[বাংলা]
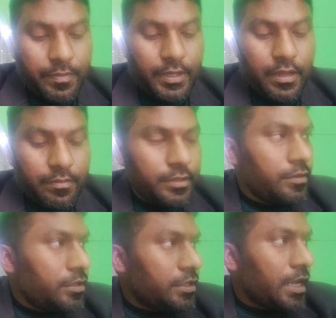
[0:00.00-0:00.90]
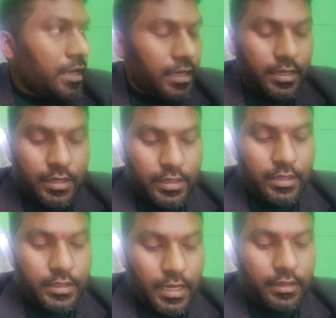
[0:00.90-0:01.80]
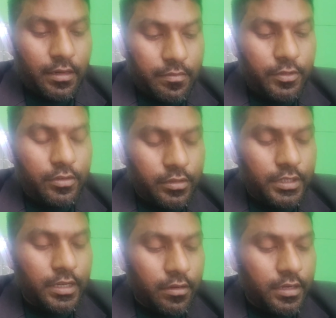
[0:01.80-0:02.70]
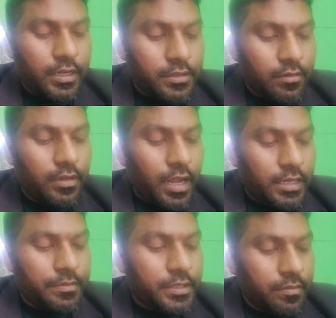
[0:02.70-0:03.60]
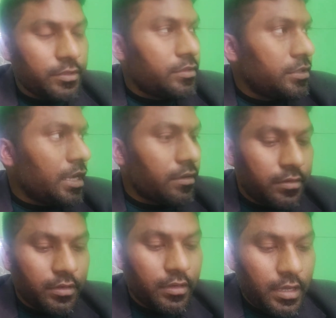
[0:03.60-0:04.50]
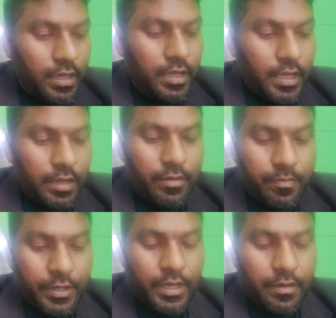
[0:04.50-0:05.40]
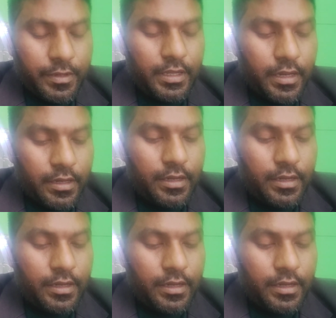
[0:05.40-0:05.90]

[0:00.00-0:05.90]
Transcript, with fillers: পিআরবি দুইশো সাতানব্বই অনুসারে ঘটনাস্থল হয়ে আশেপাশে বস্তু সাক্ষ্য এবং পিআরবি এর